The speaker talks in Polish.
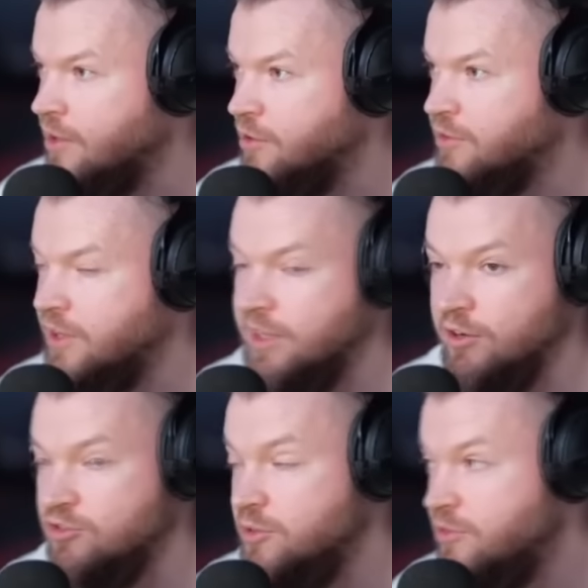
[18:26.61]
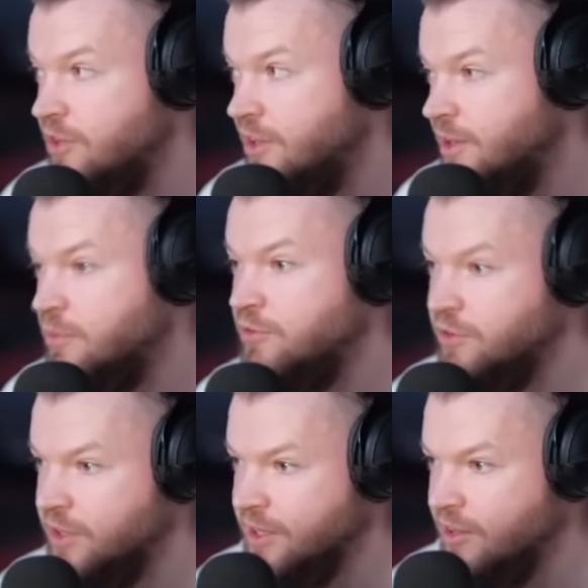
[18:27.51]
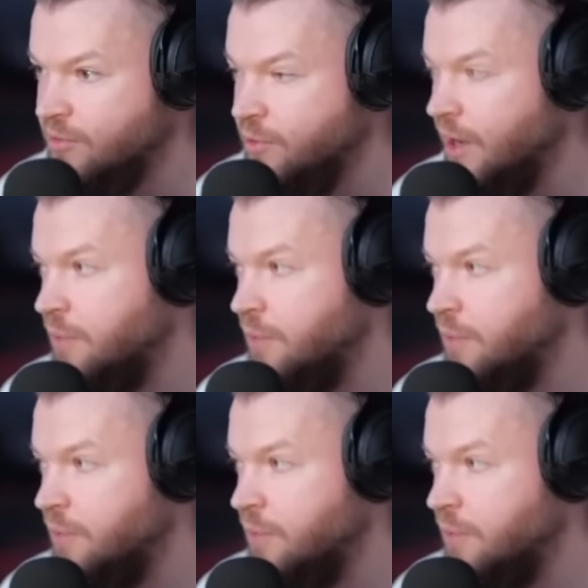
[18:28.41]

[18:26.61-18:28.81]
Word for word: ta oferta o czymś innym, bo Wojtek też był,